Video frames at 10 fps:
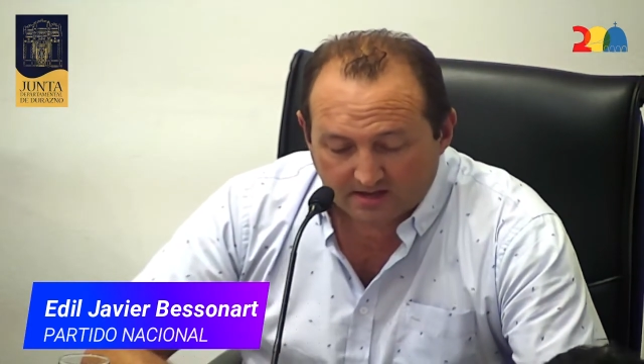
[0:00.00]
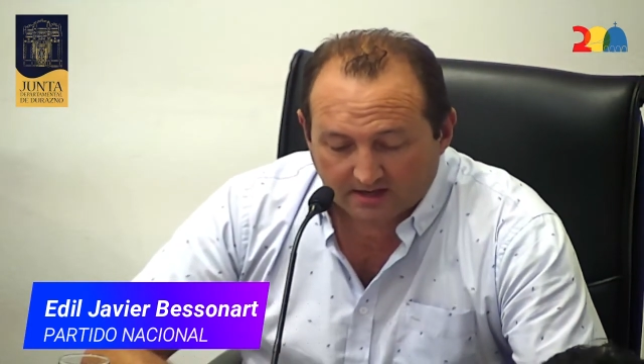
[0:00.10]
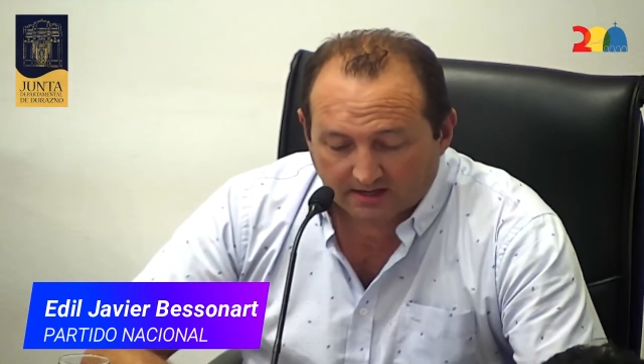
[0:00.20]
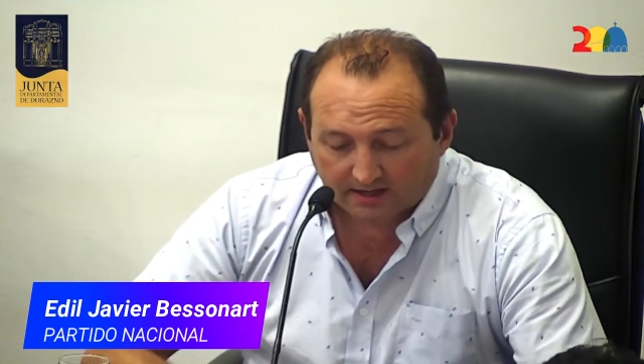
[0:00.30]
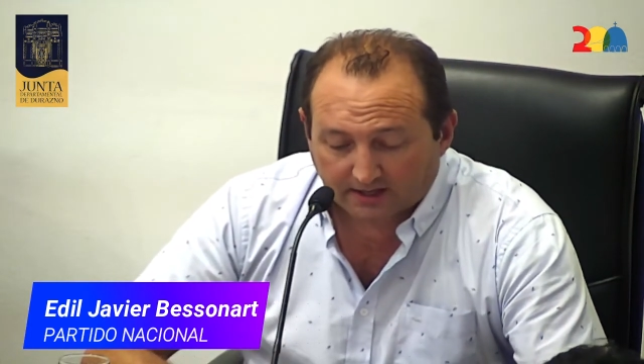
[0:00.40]

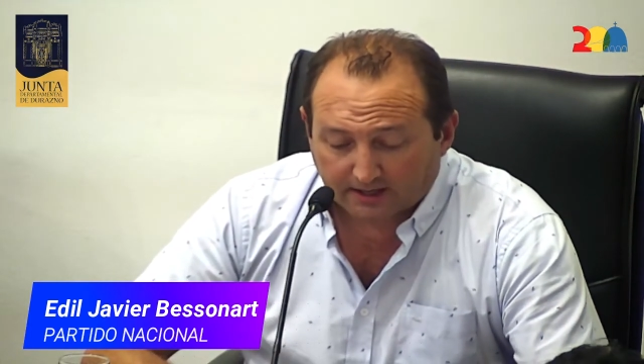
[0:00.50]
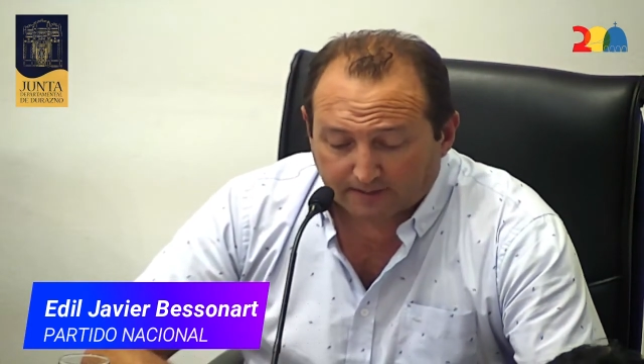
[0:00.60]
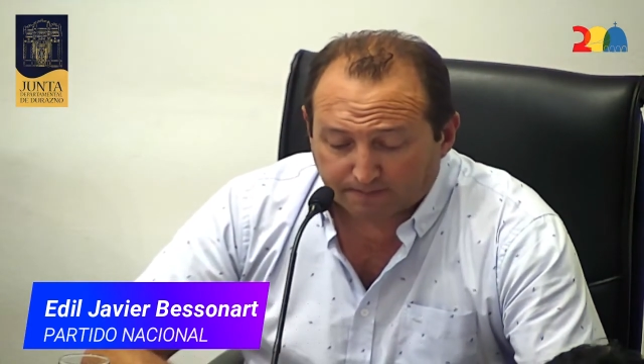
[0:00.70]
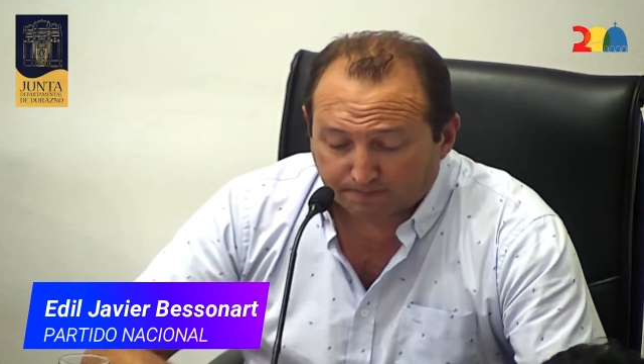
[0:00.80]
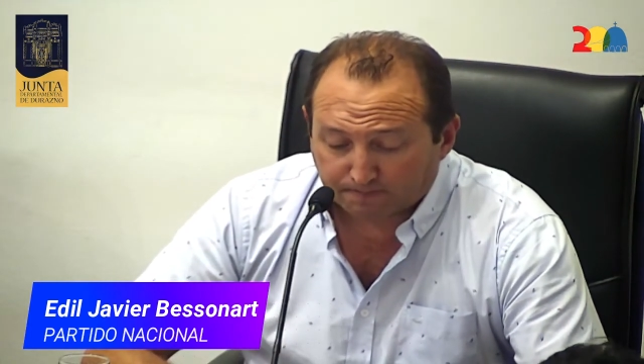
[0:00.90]
Eh,
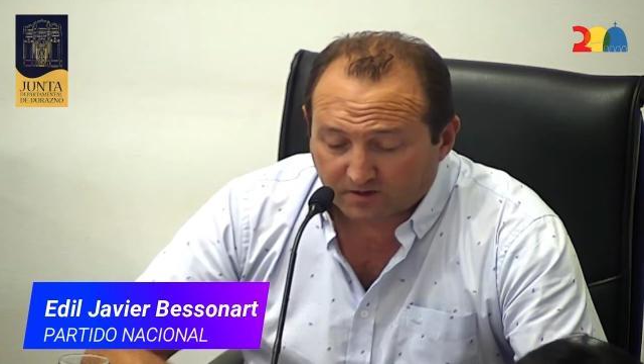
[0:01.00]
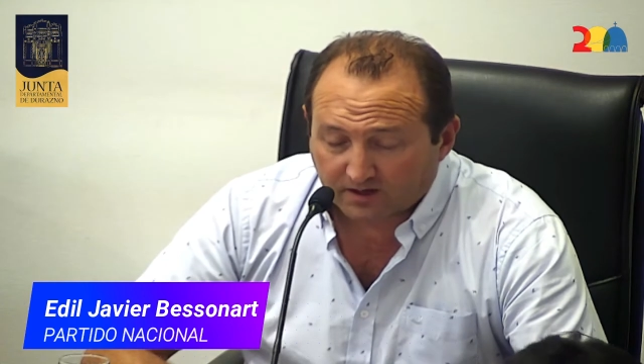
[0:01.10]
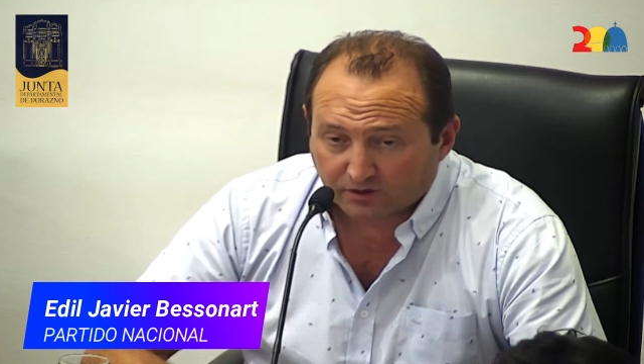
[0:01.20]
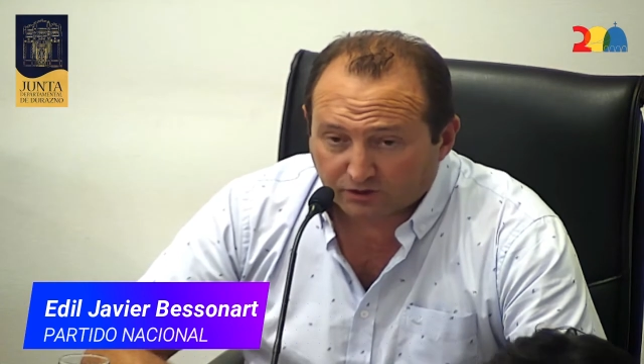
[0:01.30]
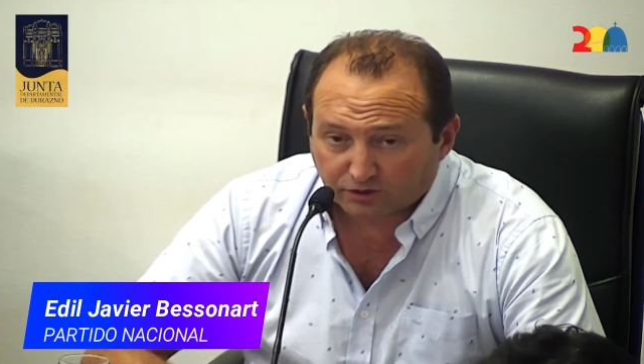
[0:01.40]

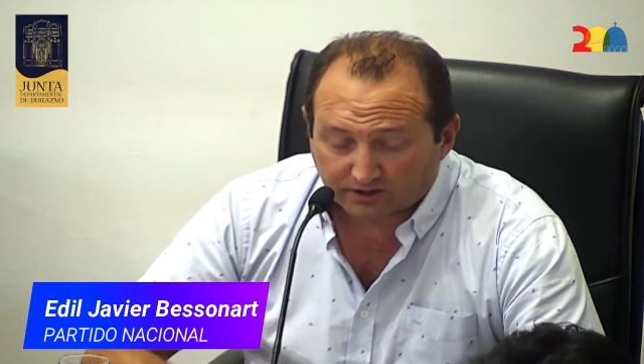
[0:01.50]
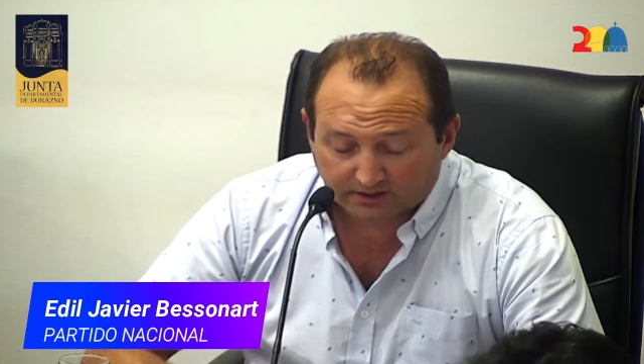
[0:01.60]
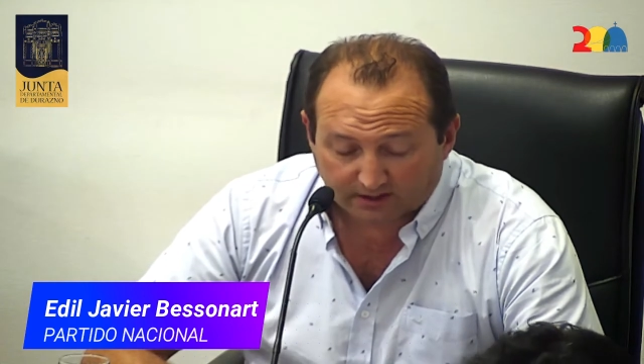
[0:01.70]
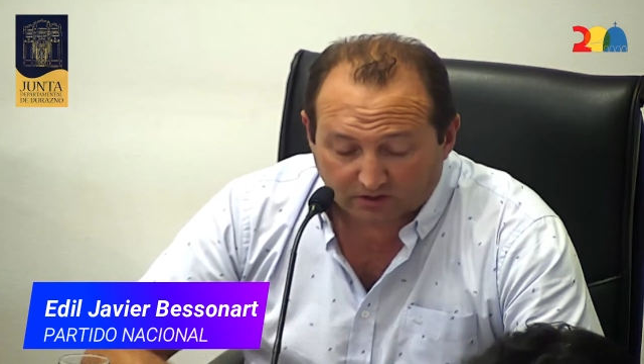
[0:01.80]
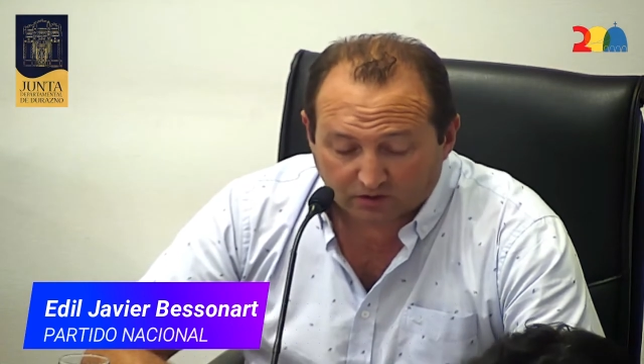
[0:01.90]
en otro orden
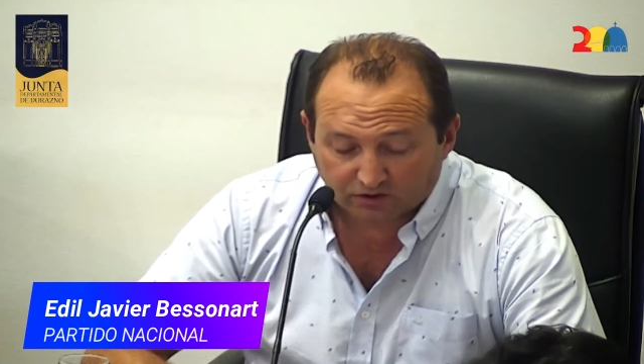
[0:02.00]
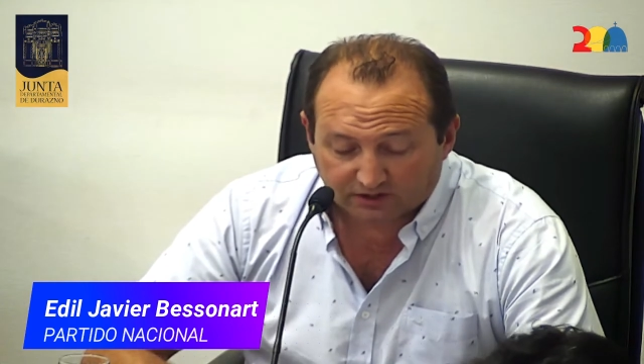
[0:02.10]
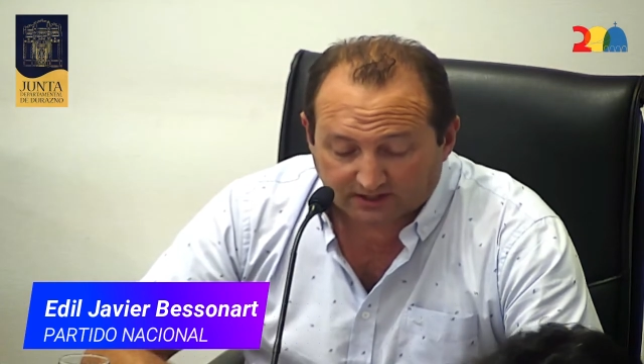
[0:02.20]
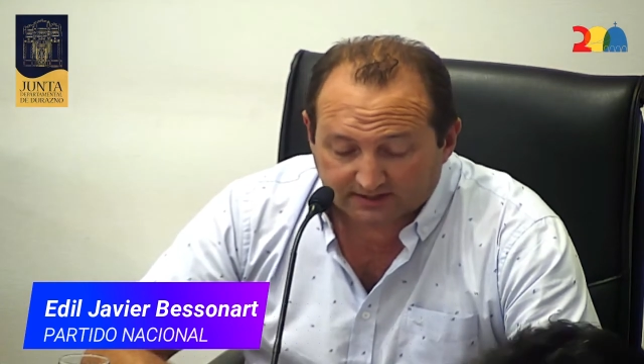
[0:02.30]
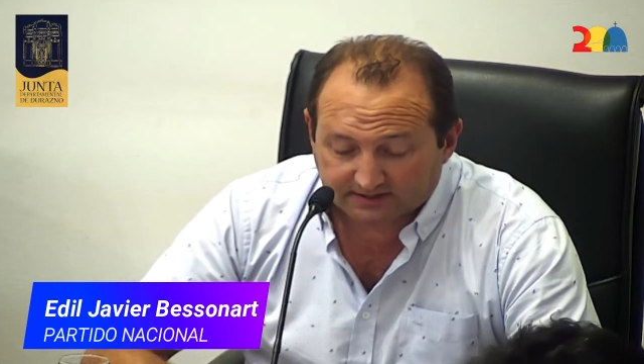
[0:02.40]
de
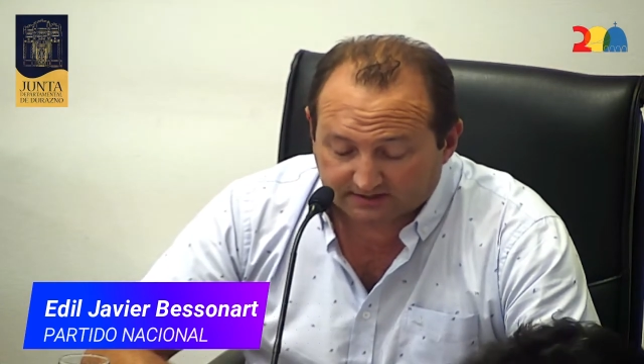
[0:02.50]
cosas,